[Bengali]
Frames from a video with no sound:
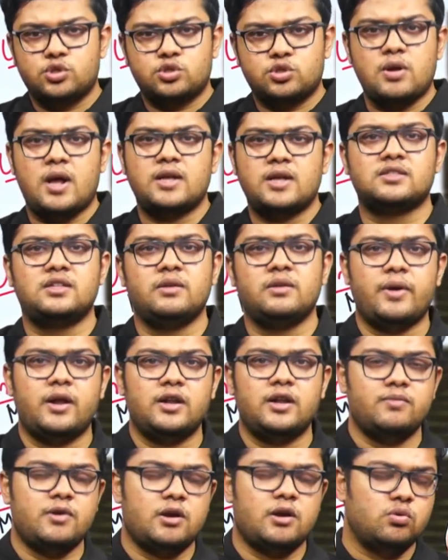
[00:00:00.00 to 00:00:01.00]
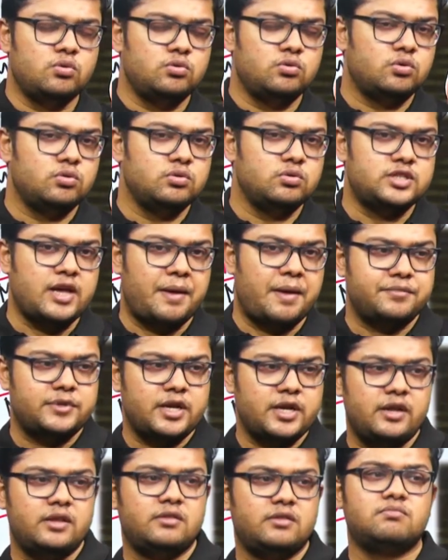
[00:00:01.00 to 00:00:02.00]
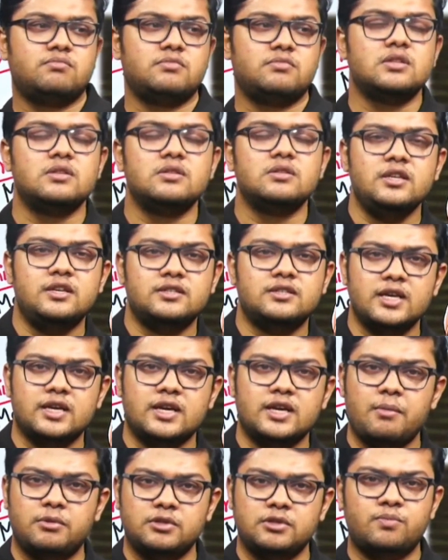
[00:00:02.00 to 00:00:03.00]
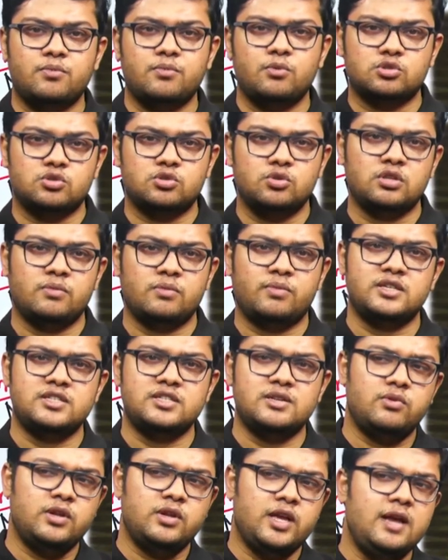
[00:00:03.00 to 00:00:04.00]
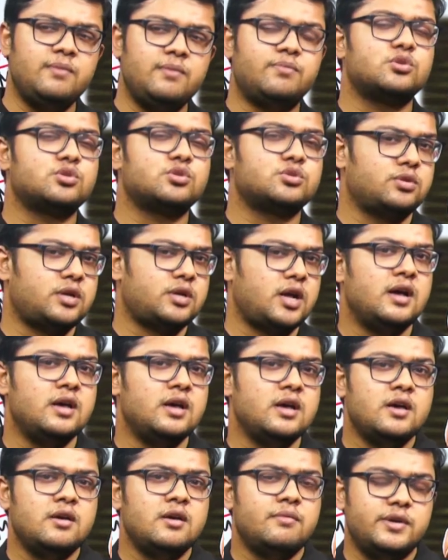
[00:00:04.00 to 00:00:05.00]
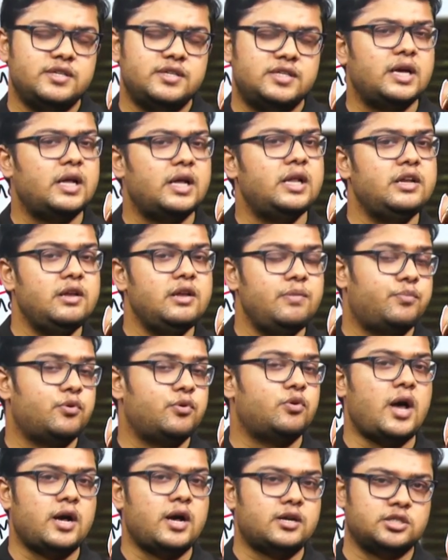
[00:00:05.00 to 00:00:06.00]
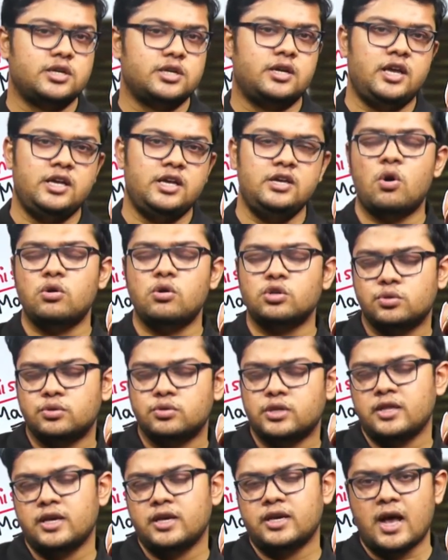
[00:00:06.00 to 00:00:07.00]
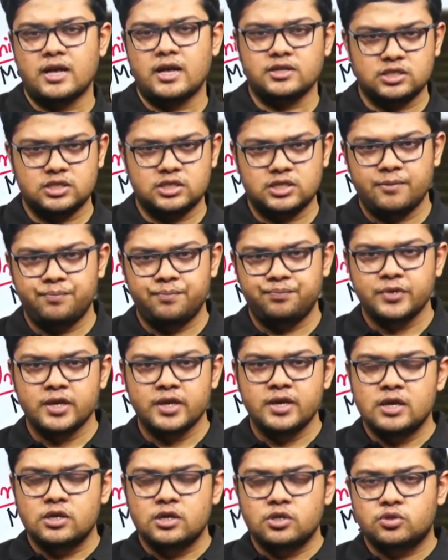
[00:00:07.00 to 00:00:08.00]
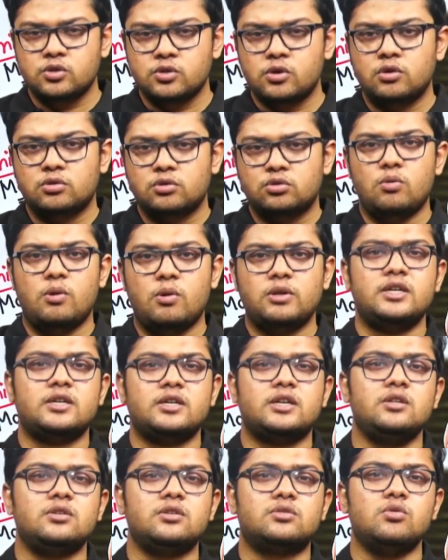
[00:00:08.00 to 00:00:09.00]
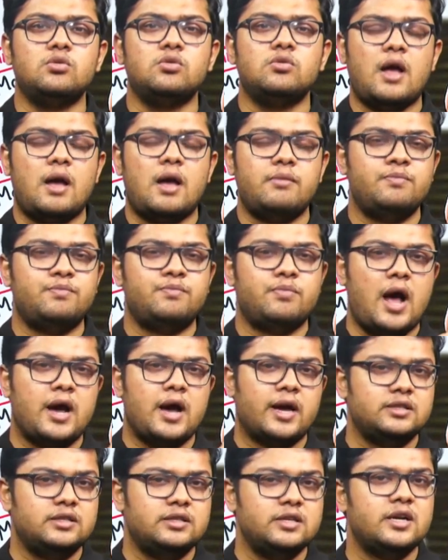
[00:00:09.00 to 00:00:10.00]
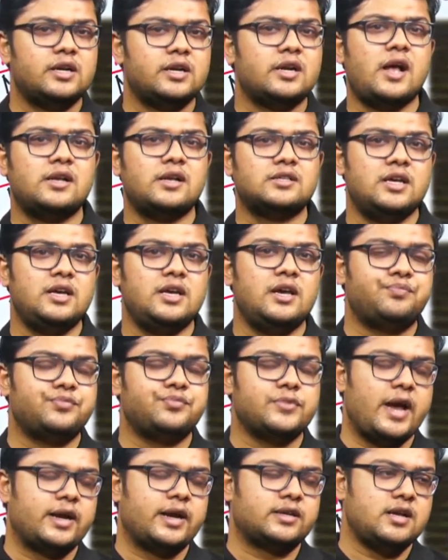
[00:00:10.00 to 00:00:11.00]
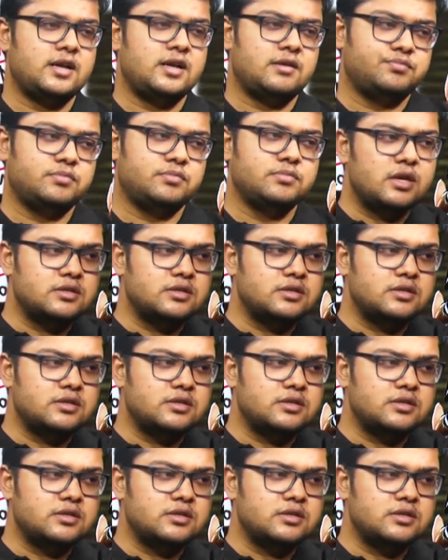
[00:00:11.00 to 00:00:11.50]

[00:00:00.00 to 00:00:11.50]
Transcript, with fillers: প্রশ্ন আসতে পারে বা কোন কোন চ্যাপ্টারের দিক থেকে আমাদের প্রশ্ন হতে পারে যেমন এই প্রশ্নটা বেসিক্যালি রিপ্রোডাকশান এই অংশটা থেকে আসছে সো তোমাদের কিন্তু আমি আগের দিনের ক্লাসে একটা